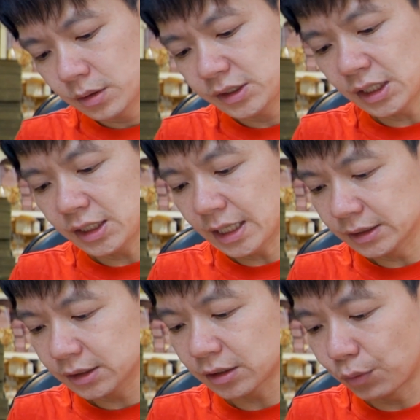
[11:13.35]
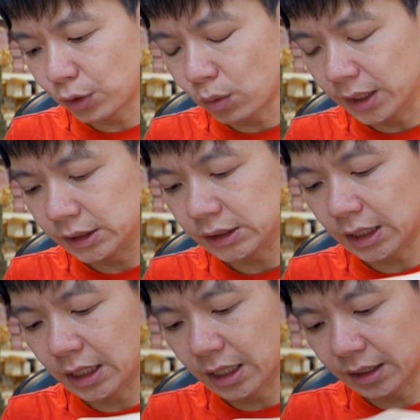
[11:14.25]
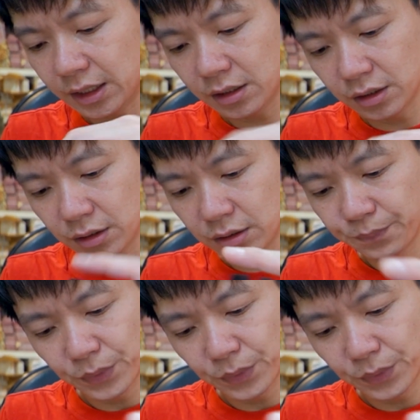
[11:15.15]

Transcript: 建议还是稍微换一下啦。那个